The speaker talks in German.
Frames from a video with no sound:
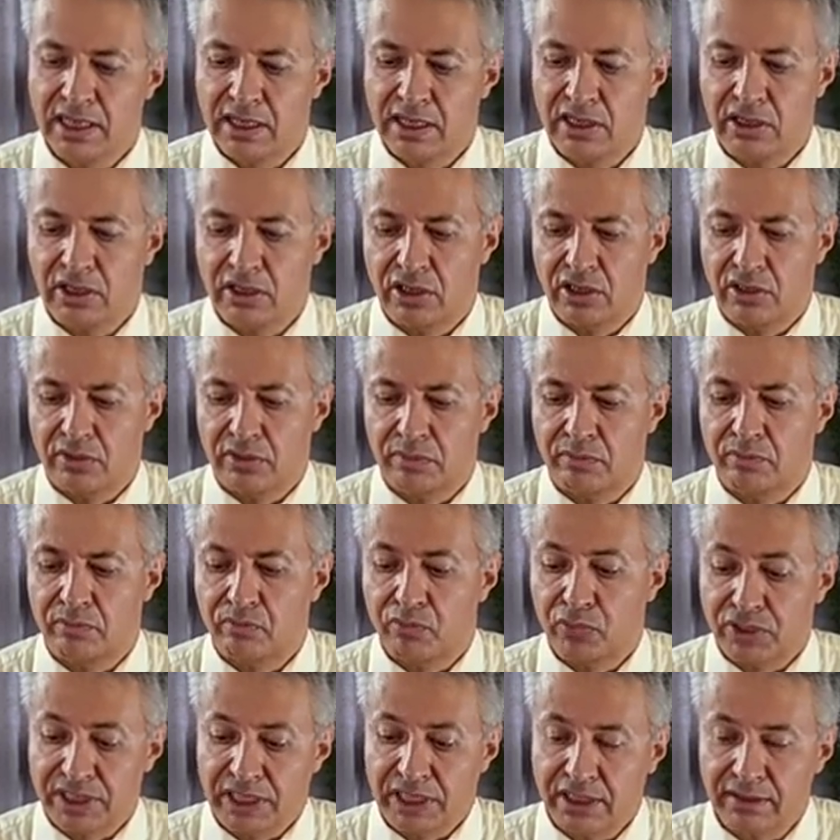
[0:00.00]
ähm,
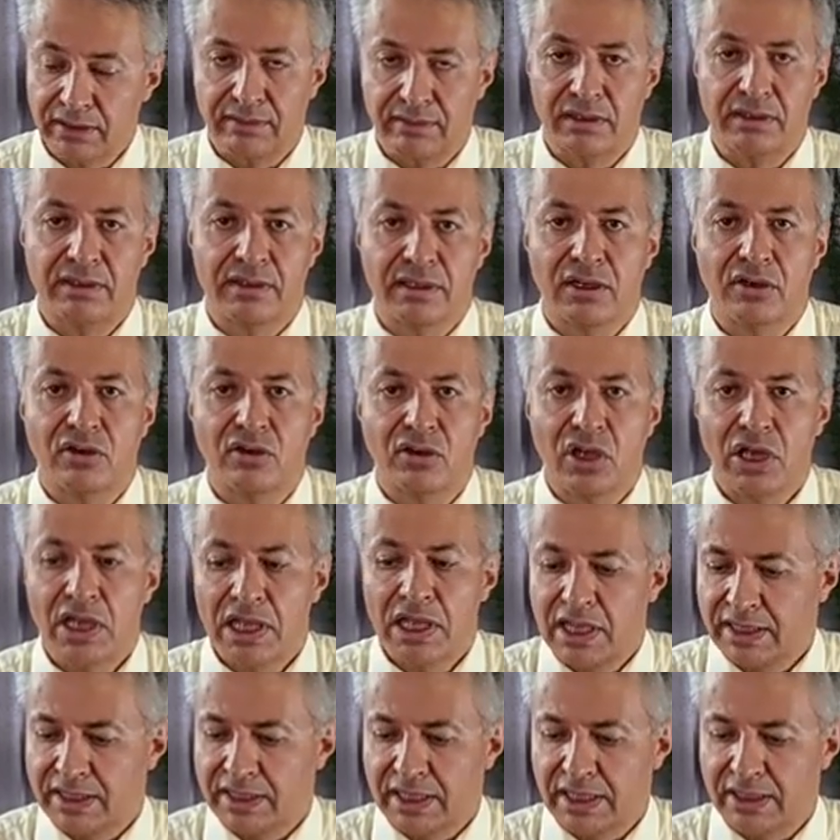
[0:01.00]
bedacht sind auch,
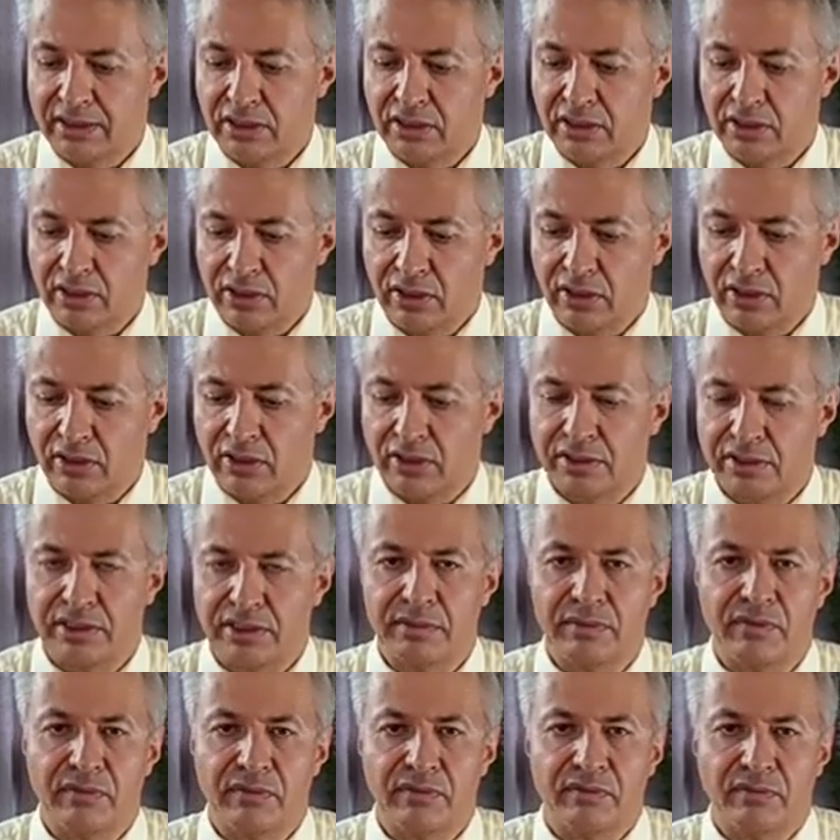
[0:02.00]
denn
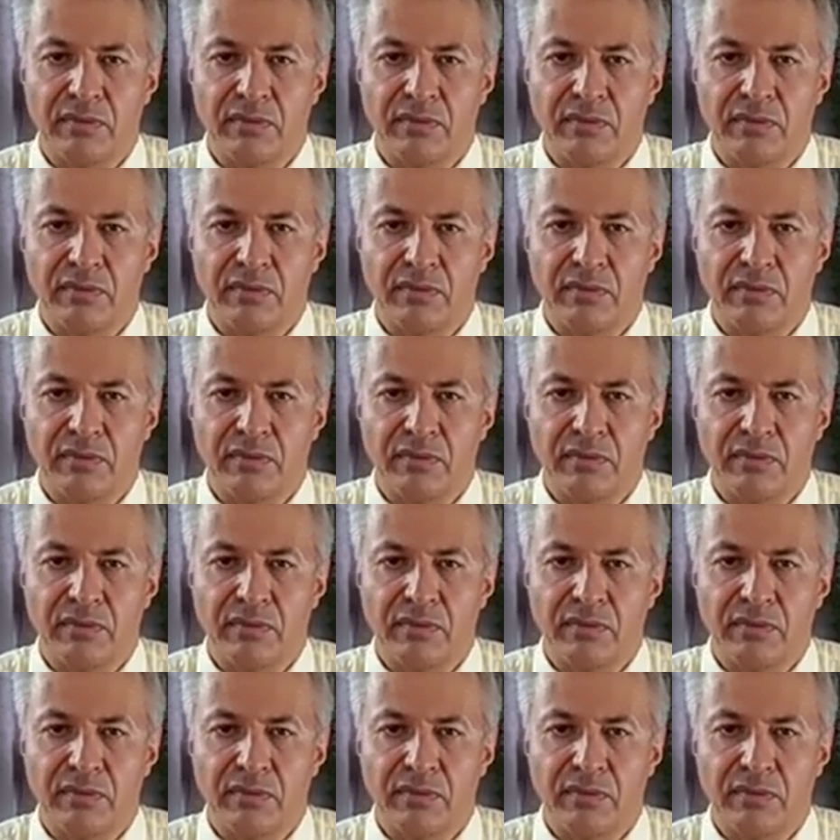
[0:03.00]
die,